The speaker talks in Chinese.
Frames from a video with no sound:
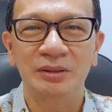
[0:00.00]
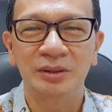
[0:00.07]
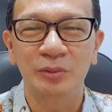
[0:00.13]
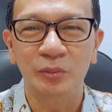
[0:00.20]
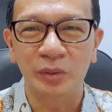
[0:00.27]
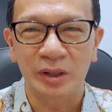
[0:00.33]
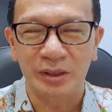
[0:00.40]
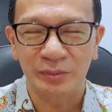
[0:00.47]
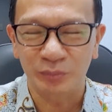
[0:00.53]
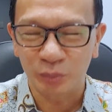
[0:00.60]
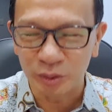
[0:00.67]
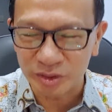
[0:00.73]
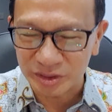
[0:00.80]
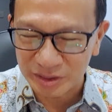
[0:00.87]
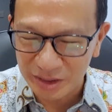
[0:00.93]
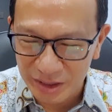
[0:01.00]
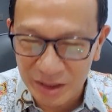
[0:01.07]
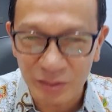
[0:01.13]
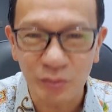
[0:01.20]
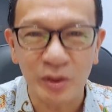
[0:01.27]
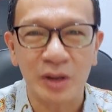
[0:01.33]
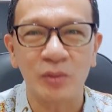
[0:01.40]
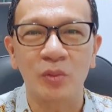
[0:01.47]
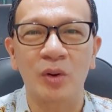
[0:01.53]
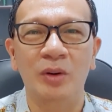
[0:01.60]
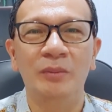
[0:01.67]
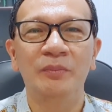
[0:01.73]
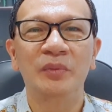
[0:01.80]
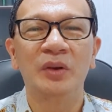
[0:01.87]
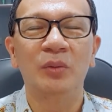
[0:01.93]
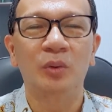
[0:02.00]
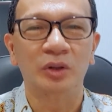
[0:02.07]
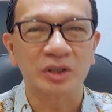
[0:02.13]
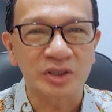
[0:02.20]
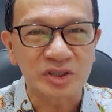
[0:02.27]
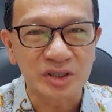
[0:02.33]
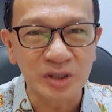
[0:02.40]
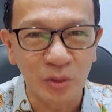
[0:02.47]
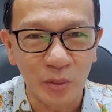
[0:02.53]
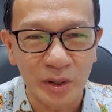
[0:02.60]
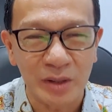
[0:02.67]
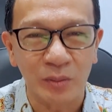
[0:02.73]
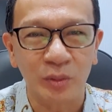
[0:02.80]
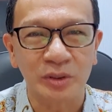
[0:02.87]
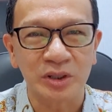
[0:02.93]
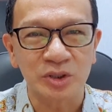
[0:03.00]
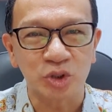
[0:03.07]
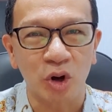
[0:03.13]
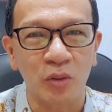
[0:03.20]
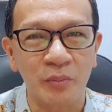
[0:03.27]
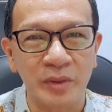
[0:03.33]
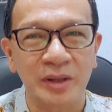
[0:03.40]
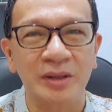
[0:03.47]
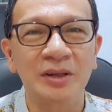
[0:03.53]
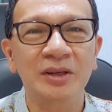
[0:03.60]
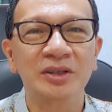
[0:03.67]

为不是因为我，我的智慧我的聪明